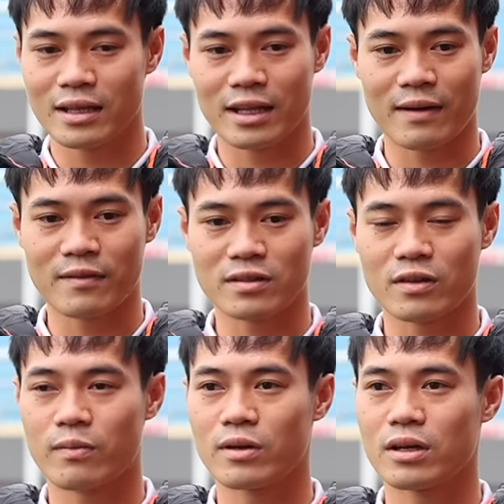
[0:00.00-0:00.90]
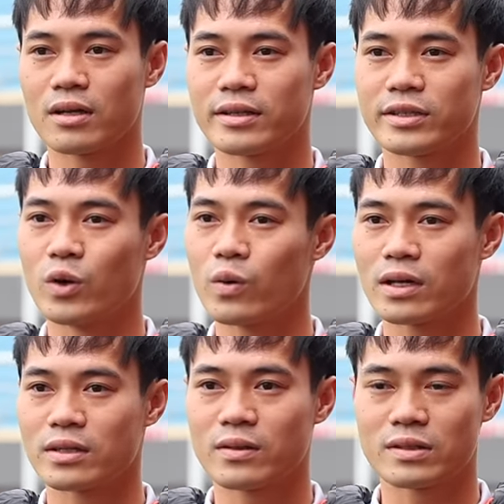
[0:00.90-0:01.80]
Thì em cũng nói với chú
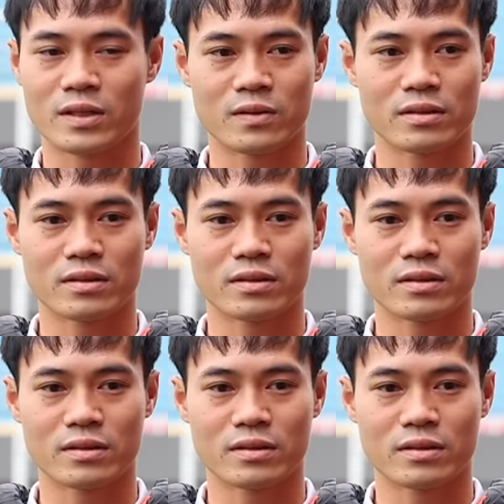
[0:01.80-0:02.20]
là thôi cháu